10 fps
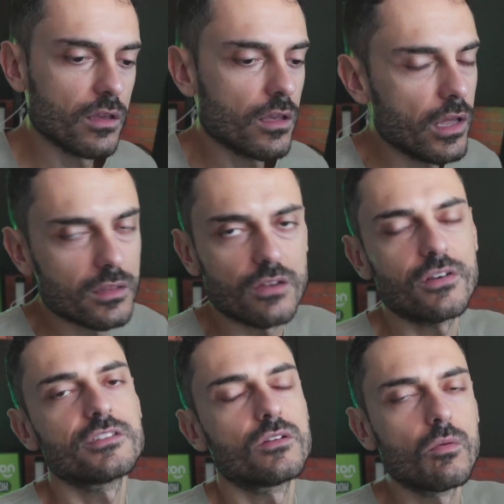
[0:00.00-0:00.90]
ele está
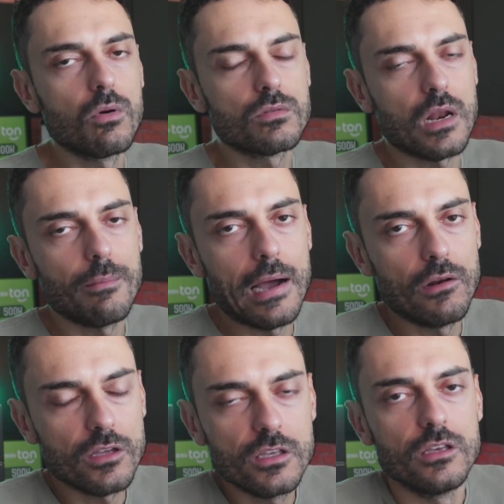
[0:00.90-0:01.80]
fazendo um bom trabalho
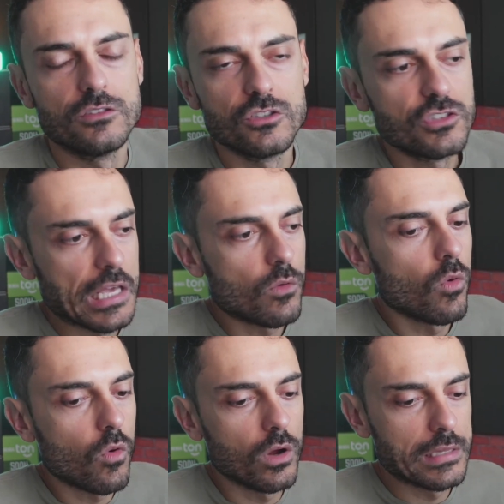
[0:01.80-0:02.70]
aqui. A gente tem que
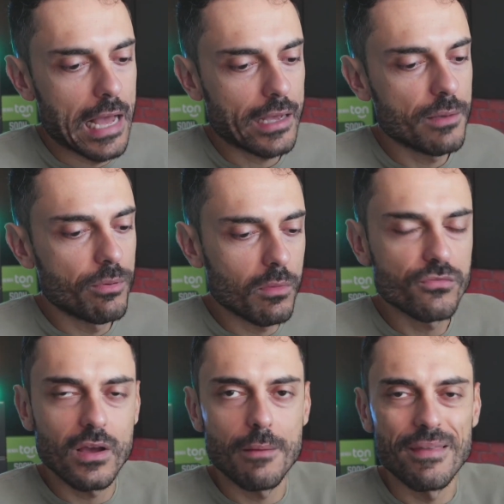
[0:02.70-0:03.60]
concordar que para uma
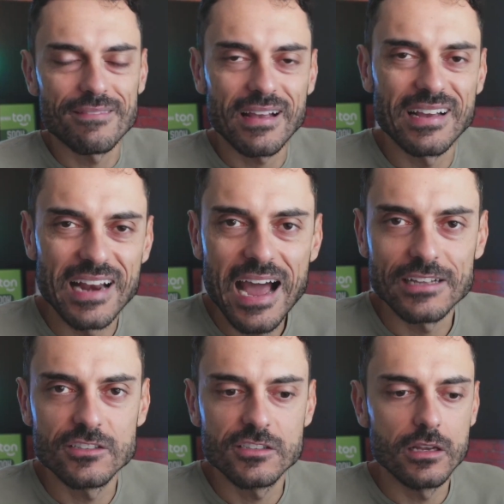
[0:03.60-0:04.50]
ferramenta
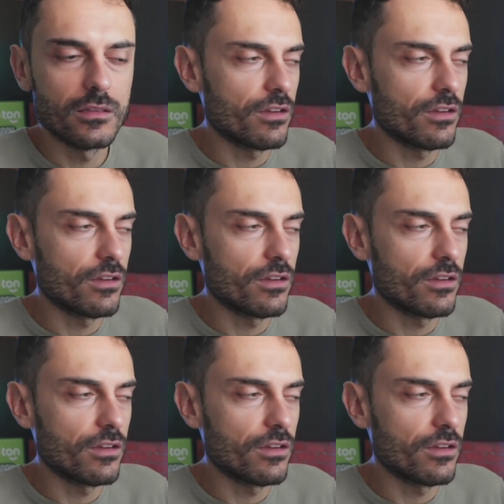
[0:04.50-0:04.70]
grátis, ele está